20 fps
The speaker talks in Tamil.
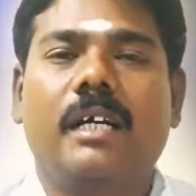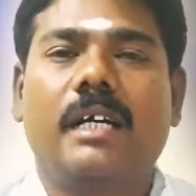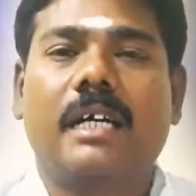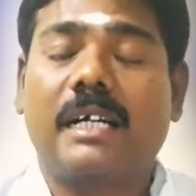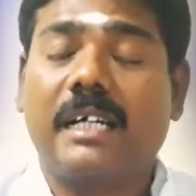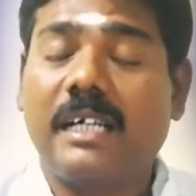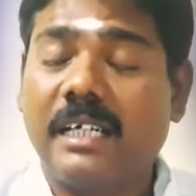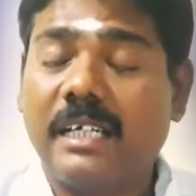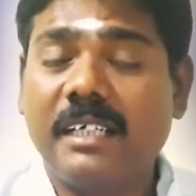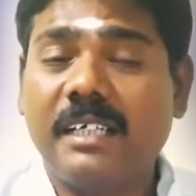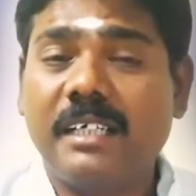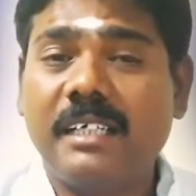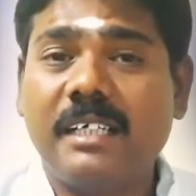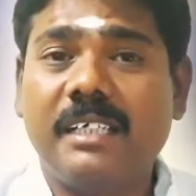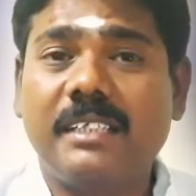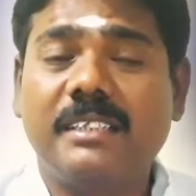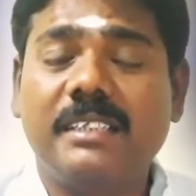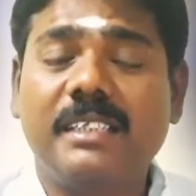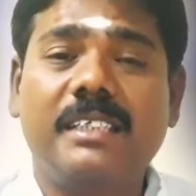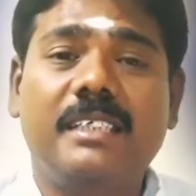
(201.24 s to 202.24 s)

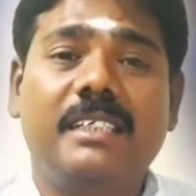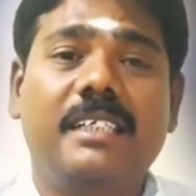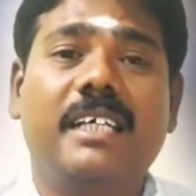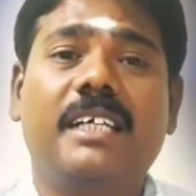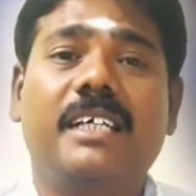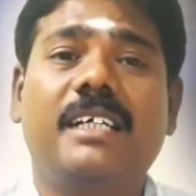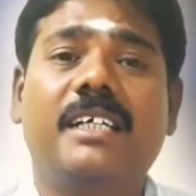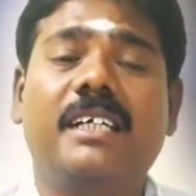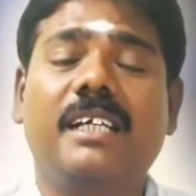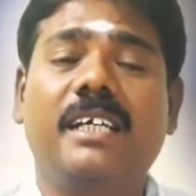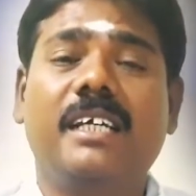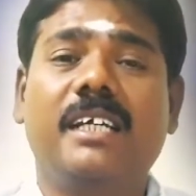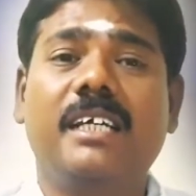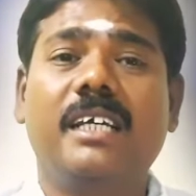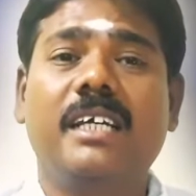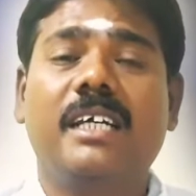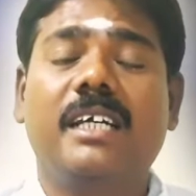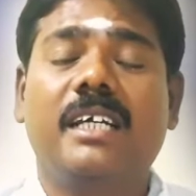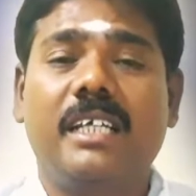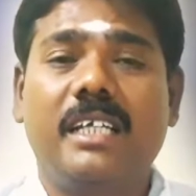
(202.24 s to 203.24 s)
கடகராசி நேயர்களே
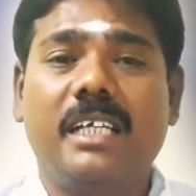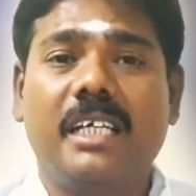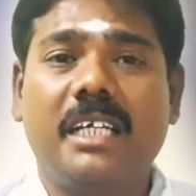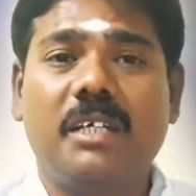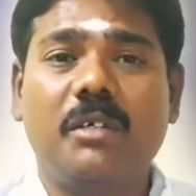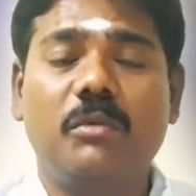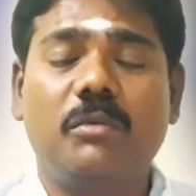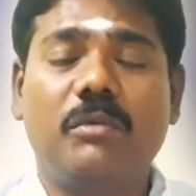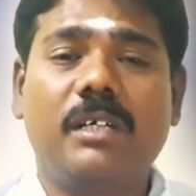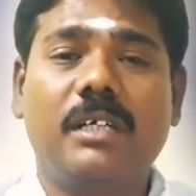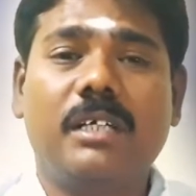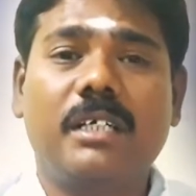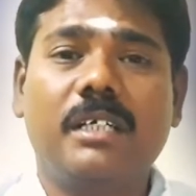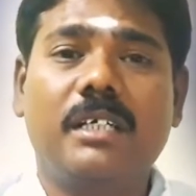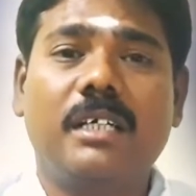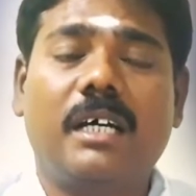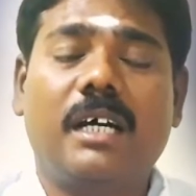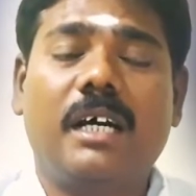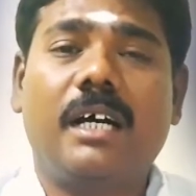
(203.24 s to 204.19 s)
இன்னைக்கு உங்களுக்கு